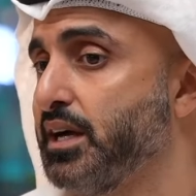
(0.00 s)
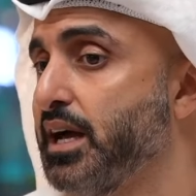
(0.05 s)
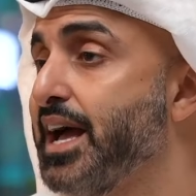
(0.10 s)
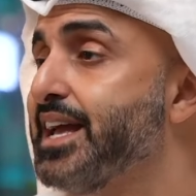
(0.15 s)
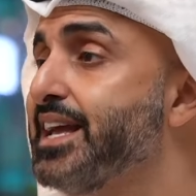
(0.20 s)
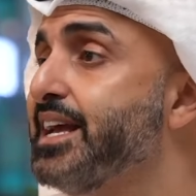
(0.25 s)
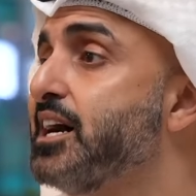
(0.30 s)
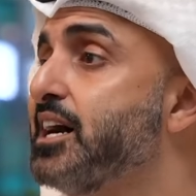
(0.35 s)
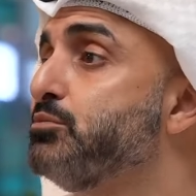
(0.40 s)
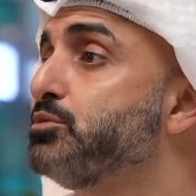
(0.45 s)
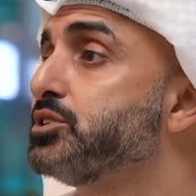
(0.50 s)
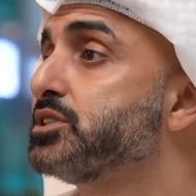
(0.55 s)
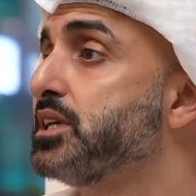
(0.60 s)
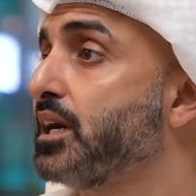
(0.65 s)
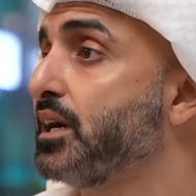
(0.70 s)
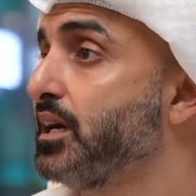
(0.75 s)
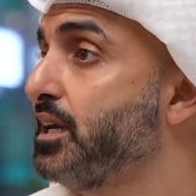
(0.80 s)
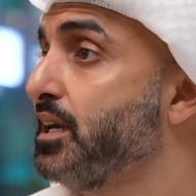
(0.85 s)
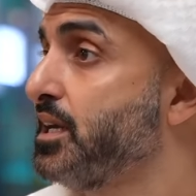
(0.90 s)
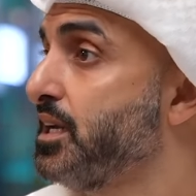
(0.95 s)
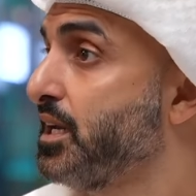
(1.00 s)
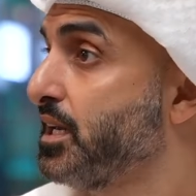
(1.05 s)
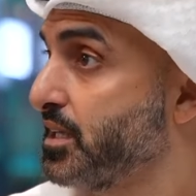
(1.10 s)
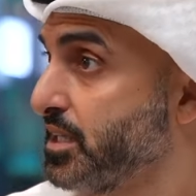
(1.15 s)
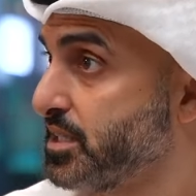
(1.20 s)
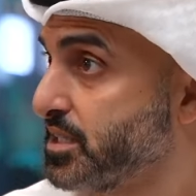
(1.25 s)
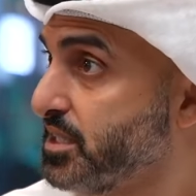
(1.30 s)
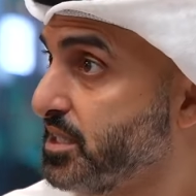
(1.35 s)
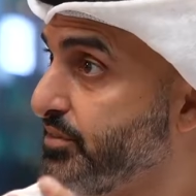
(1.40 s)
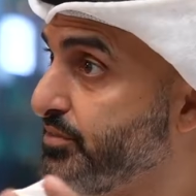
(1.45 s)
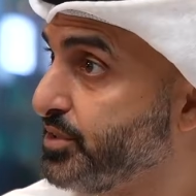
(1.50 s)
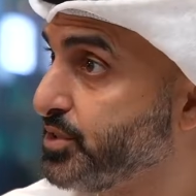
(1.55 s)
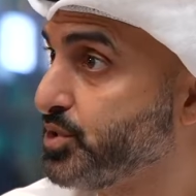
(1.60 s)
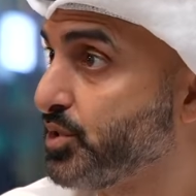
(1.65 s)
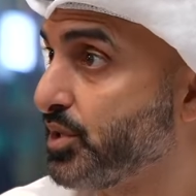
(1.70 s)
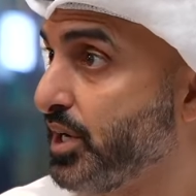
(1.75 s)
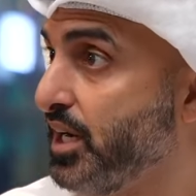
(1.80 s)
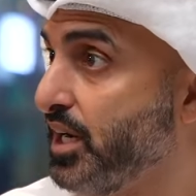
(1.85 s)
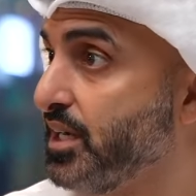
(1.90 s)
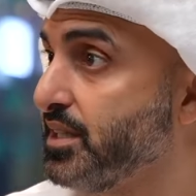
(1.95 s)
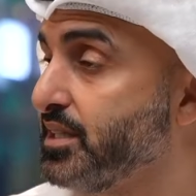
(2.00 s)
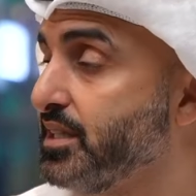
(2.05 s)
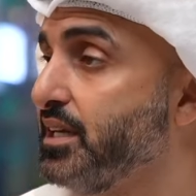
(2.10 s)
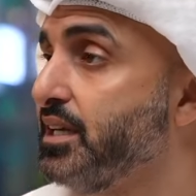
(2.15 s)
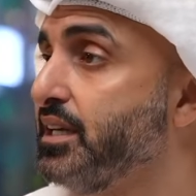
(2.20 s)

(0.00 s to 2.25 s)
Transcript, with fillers: هيئه مستقله لتصنيف السرعات